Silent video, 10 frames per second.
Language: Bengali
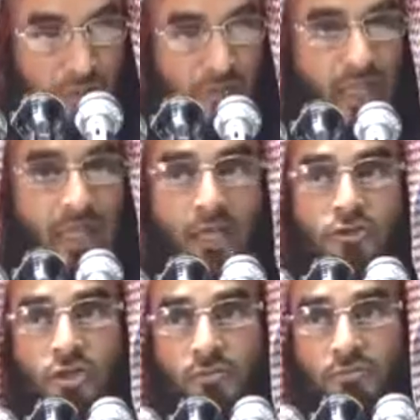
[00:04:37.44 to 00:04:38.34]
তার
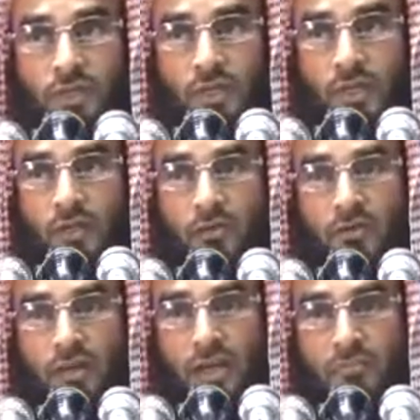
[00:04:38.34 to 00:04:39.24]
এক সপ্তাহের
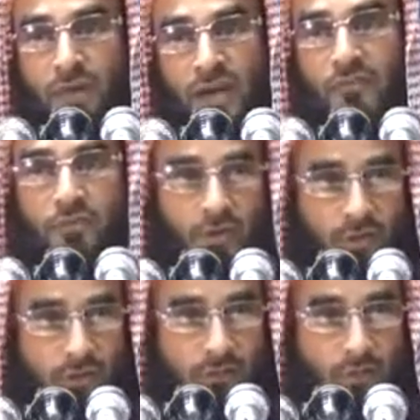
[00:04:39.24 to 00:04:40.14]
গোনা মাফ
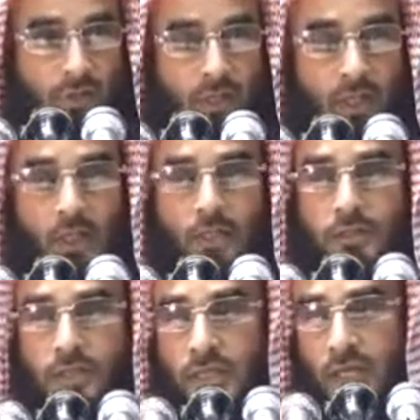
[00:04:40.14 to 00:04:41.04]
করে দেবেন
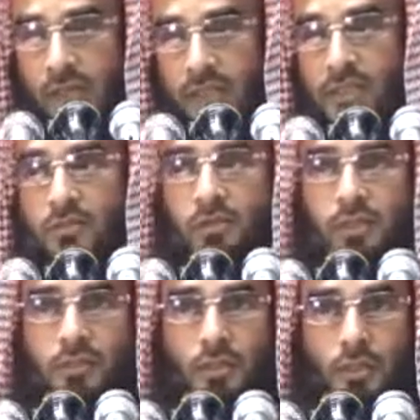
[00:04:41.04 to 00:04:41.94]
যেই
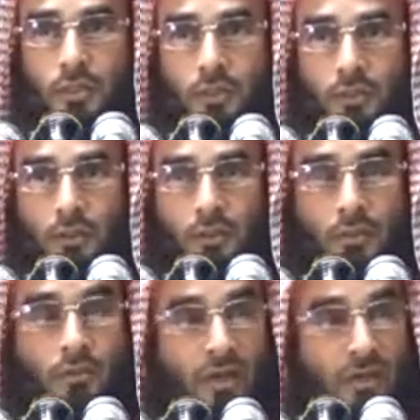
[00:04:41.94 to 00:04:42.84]
হাদিসগুলিতে
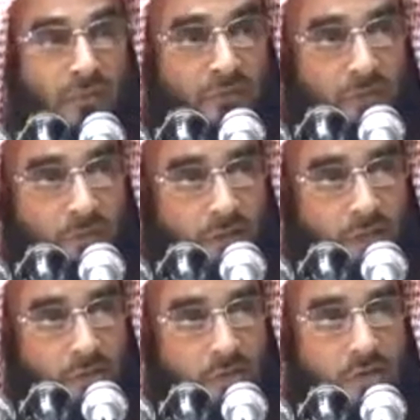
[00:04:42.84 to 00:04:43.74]
গোনা মাফের
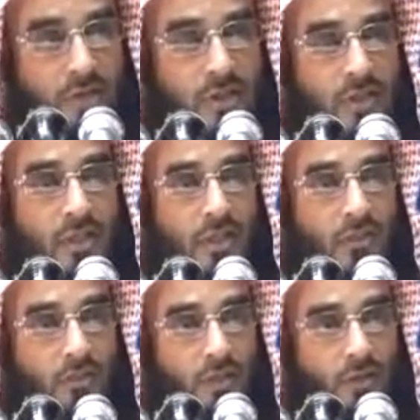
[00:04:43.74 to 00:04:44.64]
কথা রয়েছে
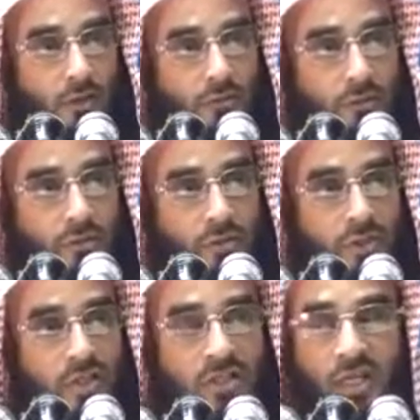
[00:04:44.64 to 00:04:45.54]
এগুলির অর্থ
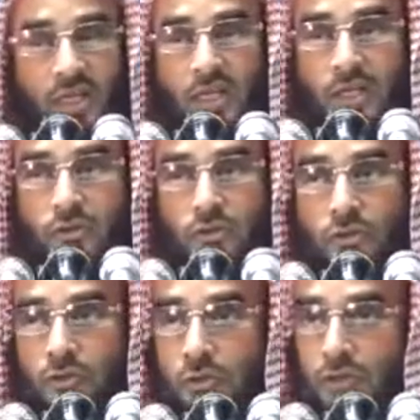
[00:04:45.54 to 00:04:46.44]
হচ্ছে সাগিরা
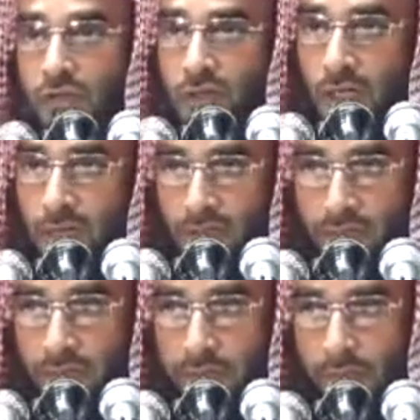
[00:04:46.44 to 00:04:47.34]
ছোট গোনাগুলি আল্লাহ
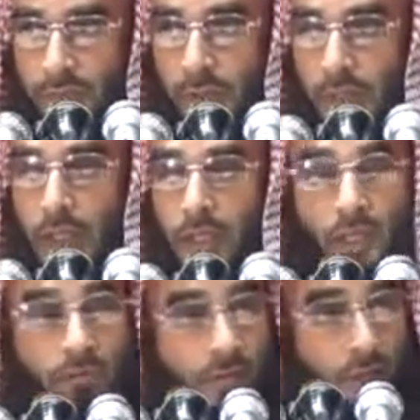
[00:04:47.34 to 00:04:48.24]
মাফ করবেন
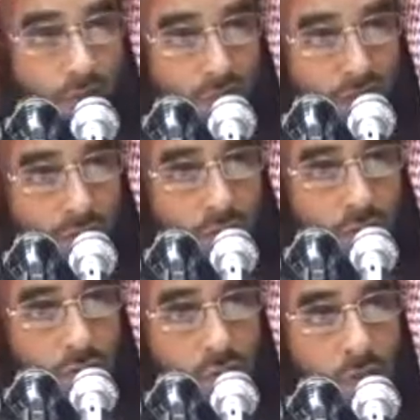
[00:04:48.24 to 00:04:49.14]
কাবিরা গোনা কেউ
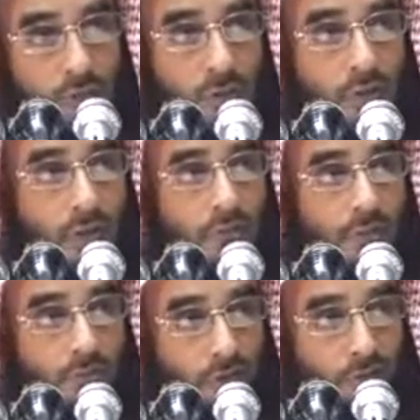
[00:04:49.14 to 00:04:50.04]
চুরি করে থাকে
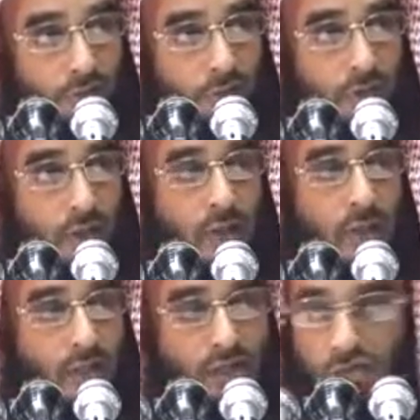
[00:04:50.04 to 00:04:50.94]
বেইমানি করে থাকে
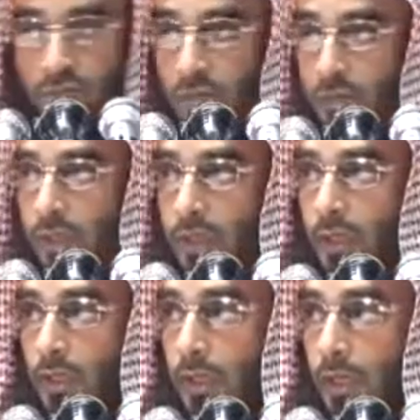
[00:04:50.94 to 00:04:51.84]
খেয়ানত করে থাকে